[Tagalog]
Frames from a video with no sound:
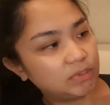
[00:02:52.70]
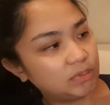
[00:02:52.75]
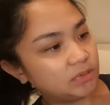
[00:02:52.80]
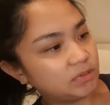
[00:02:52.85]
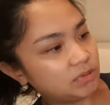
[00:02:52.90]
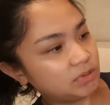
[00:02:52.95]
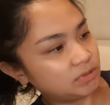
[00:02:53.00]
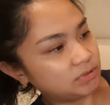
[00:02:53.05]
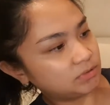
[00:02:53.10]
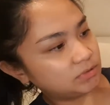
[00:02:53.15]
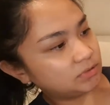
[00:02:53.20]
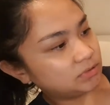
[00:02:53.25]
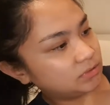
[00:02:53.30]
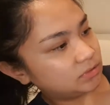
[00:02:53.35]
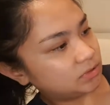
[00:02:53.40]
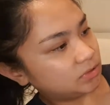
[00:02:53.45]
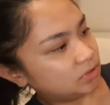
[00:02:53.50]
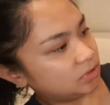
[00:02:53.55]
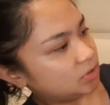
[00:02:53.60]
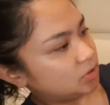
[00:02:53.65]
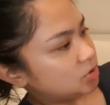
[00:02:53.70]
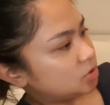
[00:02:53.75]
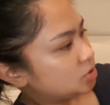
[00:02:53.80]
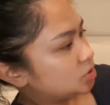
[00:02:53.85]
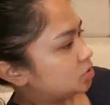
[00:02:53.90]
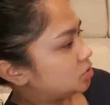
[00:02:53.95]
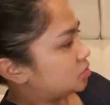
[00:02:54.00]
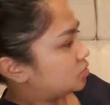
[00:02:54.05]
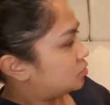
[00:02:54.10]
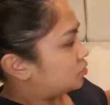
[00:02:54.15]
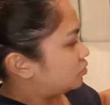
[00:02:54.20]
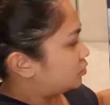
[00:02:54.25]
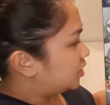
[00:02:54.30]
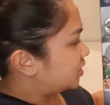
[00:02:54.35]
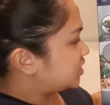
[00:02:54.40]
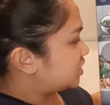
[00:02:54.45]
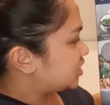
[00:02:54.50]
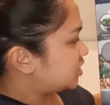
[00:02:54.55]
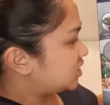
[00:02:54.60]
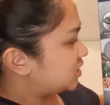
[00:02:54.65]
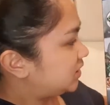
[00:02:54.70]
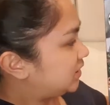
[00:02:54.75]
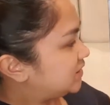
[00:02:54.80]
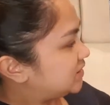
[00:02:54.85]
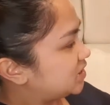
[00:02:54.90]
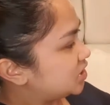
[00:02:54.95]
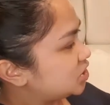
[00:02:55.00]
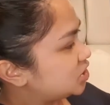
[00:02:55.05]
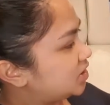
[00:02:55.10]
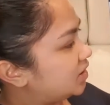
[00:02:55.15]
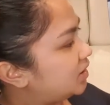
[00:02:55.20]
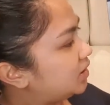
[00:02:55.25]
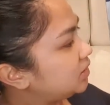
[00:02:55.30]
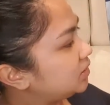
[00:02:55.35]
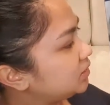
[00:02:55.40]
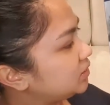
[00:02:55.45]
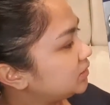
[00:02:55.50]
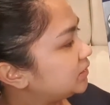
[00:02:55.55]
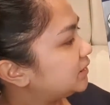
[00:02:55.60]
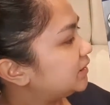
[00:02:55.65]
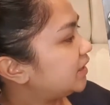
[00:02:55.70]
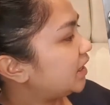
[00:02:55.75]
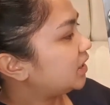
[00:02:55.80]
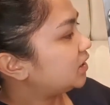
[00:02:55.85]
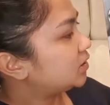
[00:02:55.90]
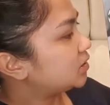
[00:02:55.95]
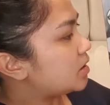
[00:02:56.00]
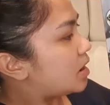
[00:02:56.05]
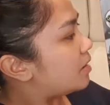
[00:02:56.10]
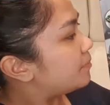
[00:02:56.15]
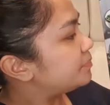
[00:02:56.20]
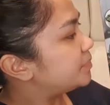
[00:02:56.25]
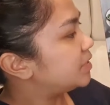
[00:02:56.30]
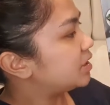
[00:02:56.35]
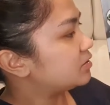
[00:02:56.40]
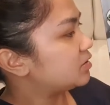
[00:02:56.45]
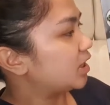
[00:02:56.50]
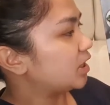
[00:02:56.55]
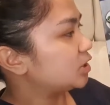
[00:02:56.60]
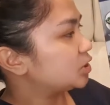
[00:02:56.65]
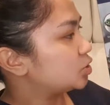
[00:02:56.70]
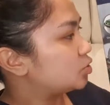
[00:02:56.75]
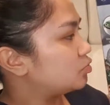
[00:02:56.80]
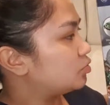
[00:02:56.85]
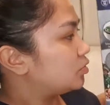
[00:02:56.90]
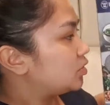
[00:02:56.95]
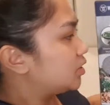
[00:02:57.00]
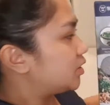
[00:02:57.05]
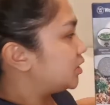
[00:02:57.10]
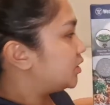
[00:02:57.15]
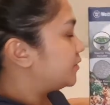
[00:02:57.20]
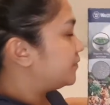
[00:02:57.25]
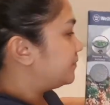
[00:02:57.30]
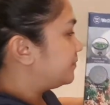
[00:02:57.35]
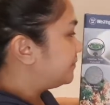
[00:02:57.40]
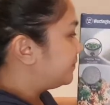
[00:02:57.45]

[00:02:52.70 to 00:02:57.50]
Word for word: Yan. So, isa, isa siyang 10 cup na rice cooker.